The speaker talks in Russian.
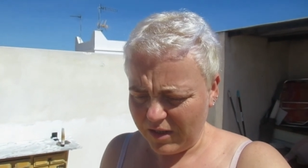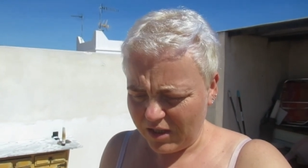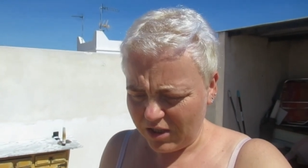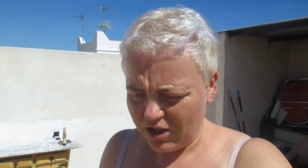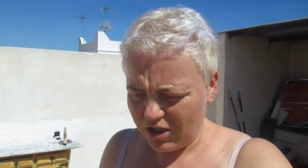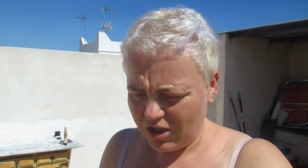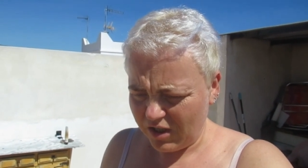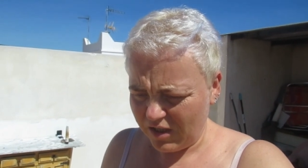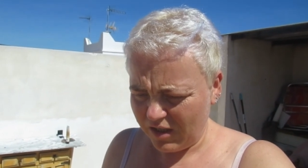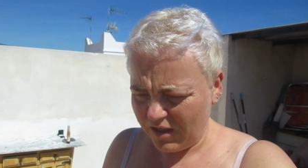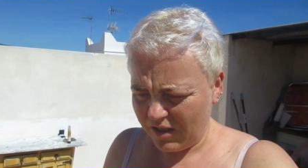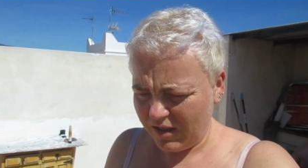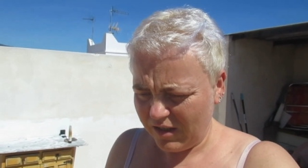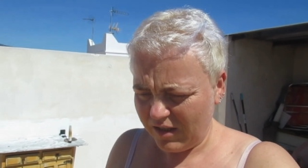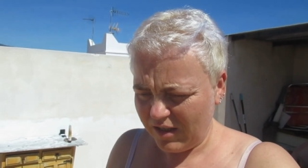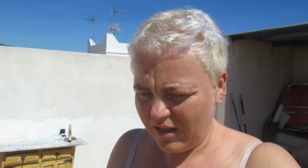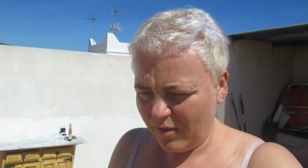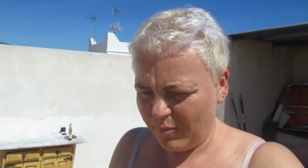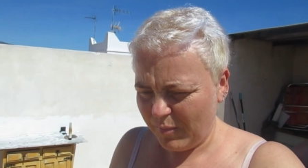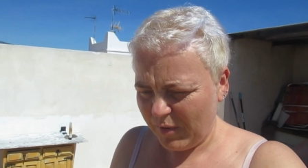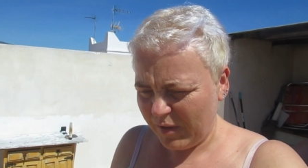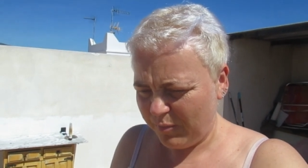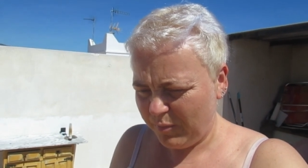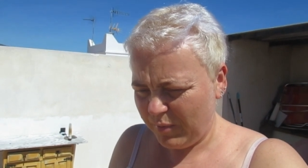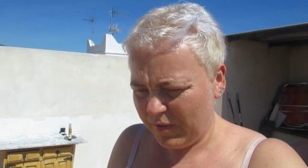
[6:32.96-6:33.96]
наша...
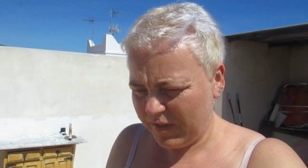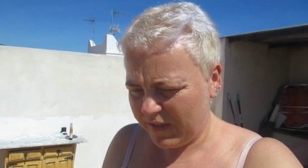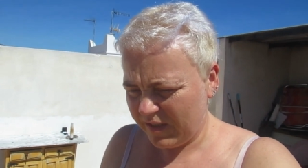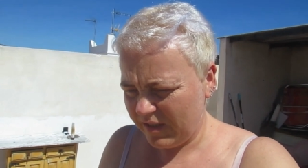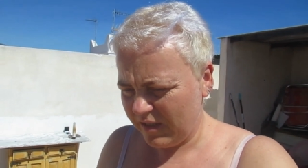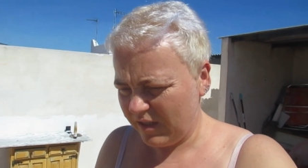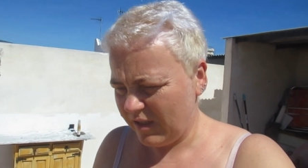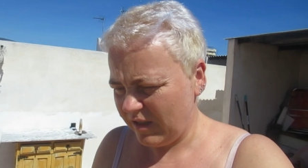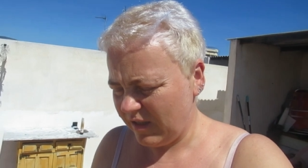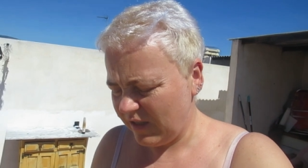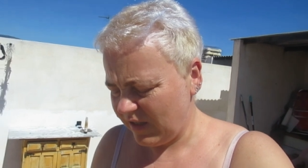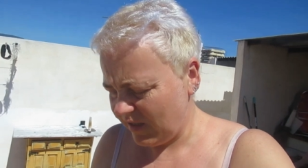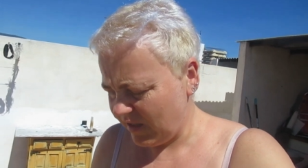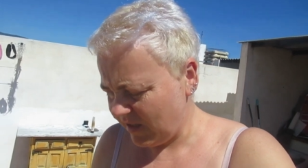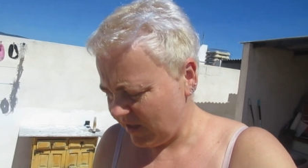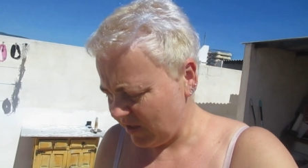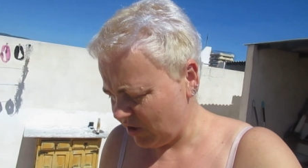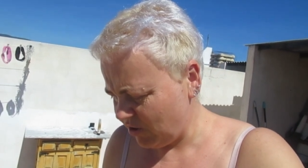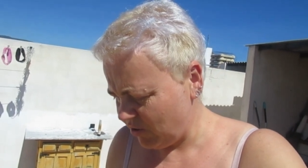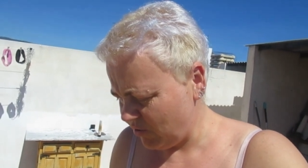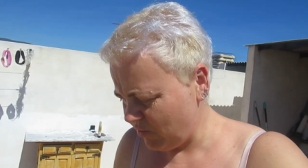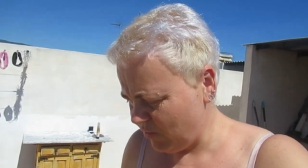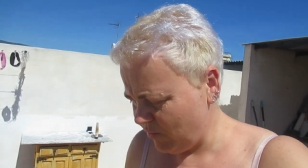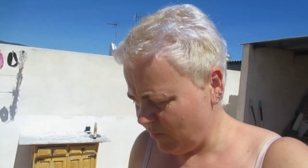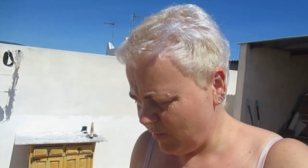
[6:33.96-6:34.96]
Я подписана на
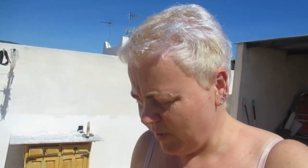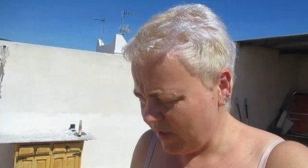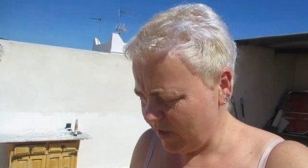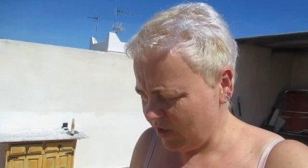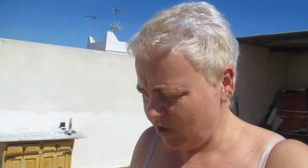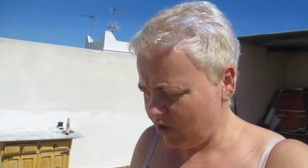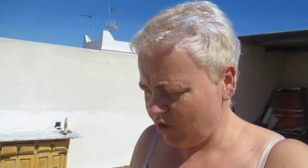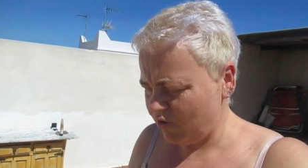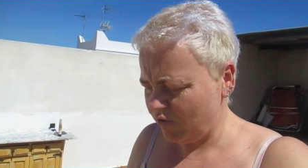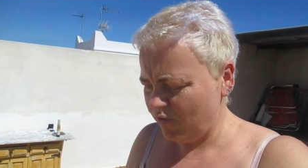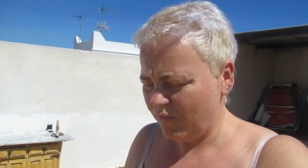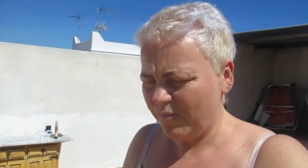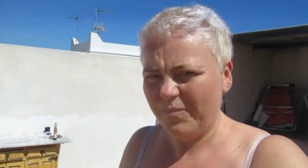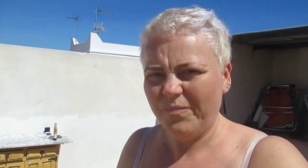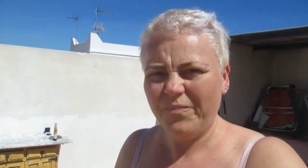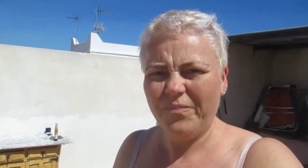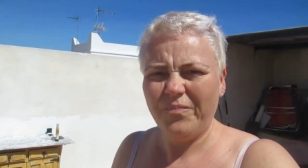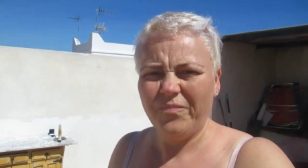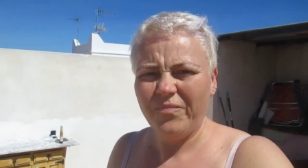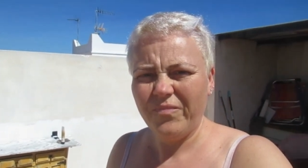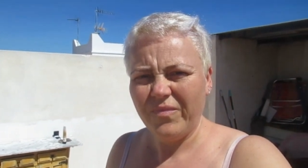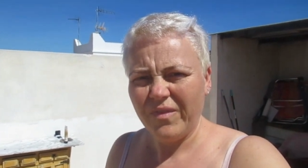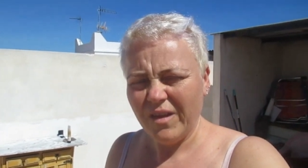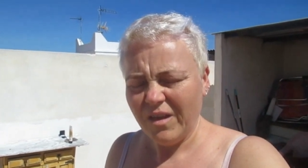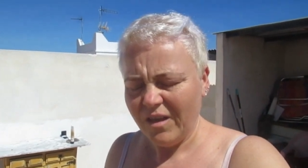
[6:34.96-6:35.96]
нашу мэршу
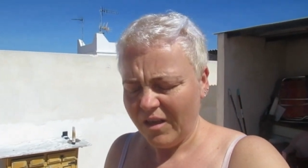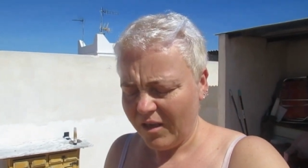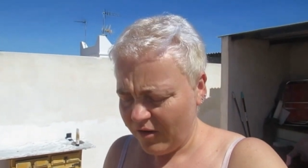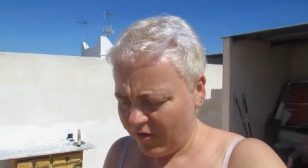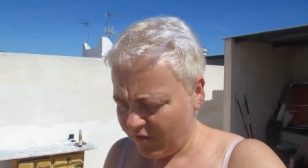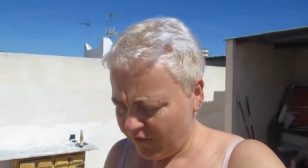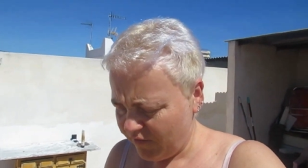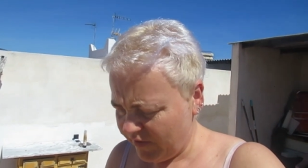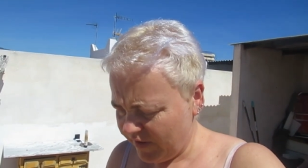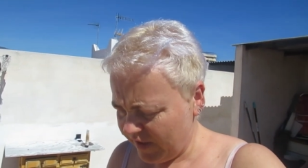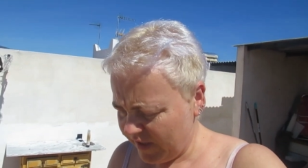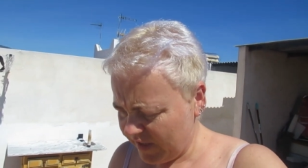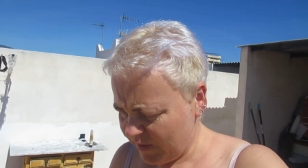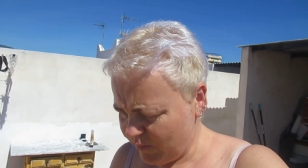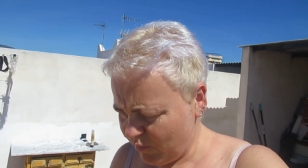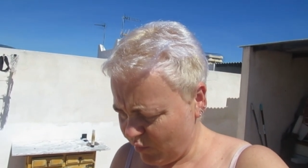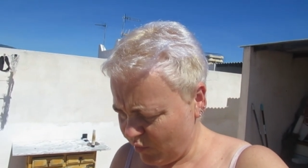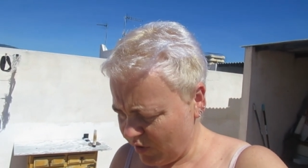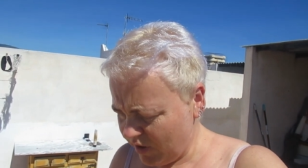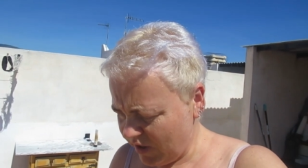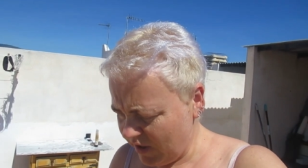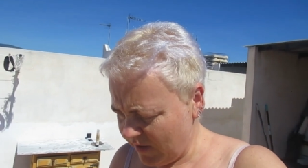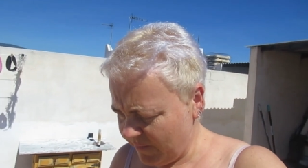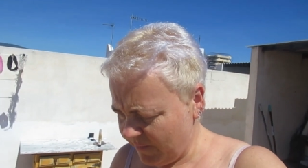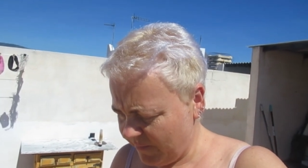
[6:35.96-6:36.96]
в
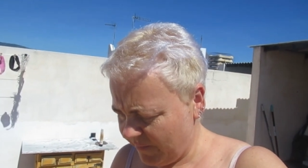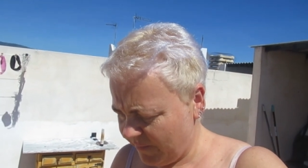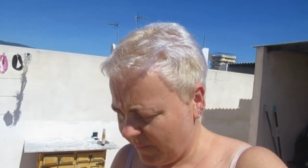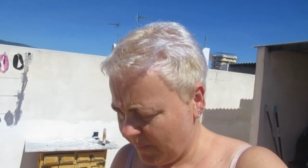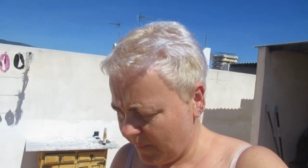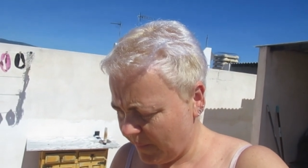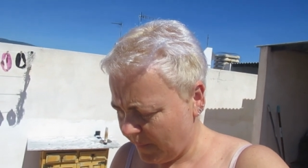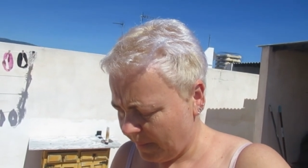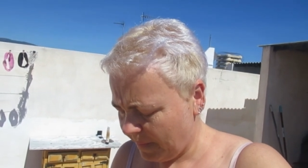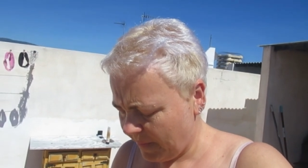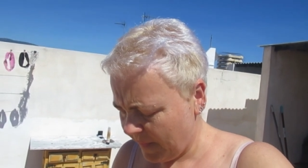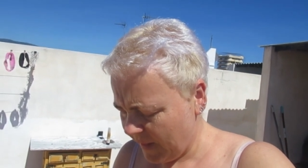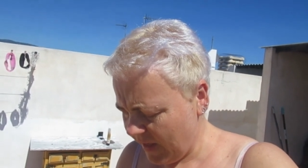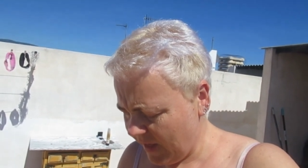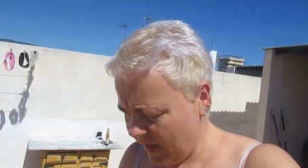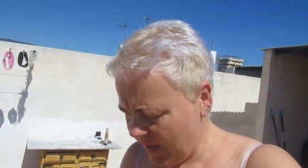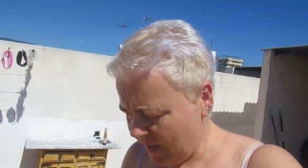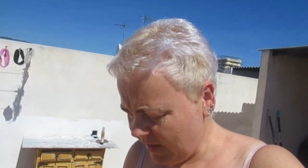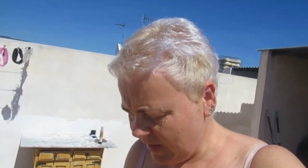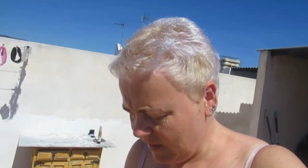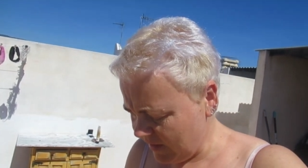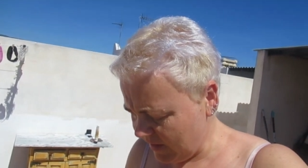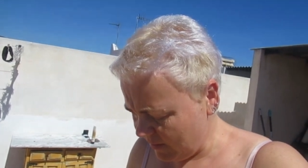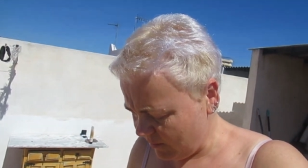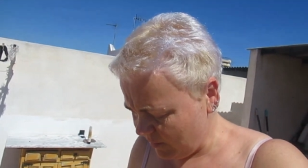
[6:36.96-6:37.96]
Фейсбуке. И
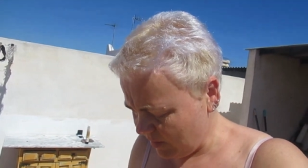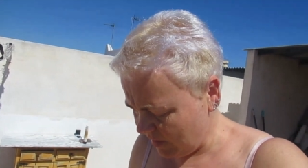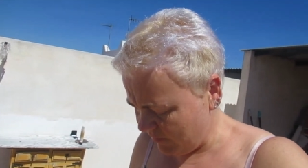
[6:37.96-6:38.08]
она там